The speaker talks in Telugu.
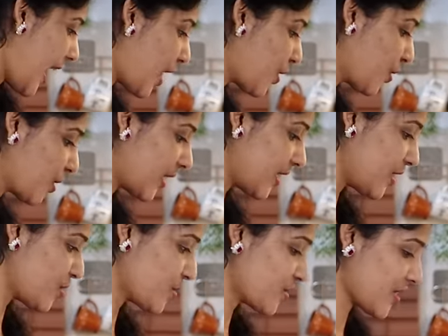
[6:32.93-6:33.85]
ఆ కుక్కర్ని
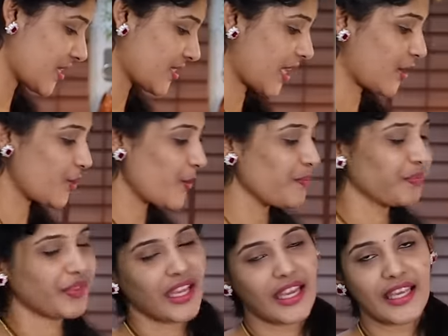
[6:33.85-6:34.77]
యూజ్ చేస్తాను
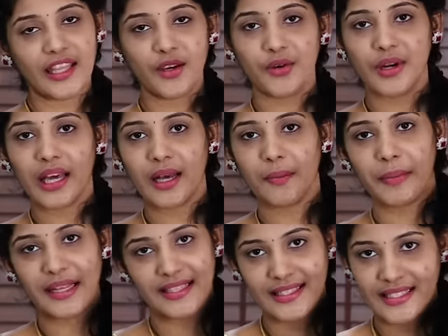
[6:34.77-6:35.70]
ఇది కూడా
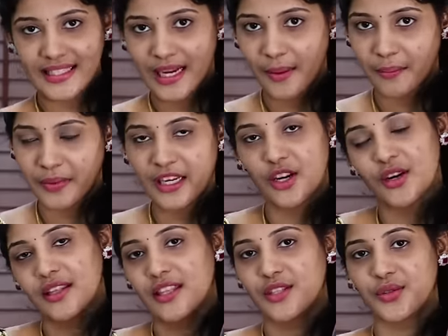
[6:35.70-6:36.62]
ప్రెస్టీజ్
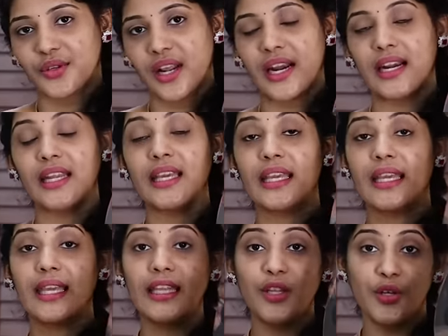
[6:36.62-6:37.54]
కంపెనీలోనే తీసుకున్నానండి
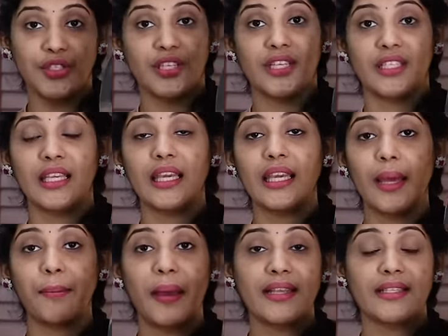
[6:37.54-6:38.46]
ఇది వచ్చేసి
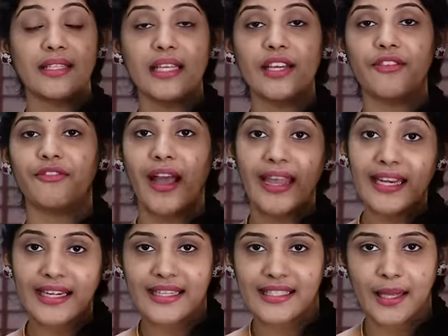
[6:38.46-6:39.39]
కెపాసిటీ ఫైవ్
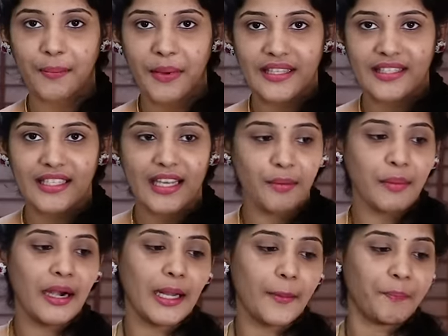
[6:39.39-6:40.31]
లీటర్స్ కెపాసిటీ
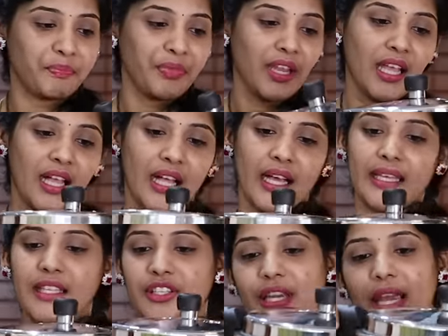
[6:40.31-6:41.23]
అనమాట ఇది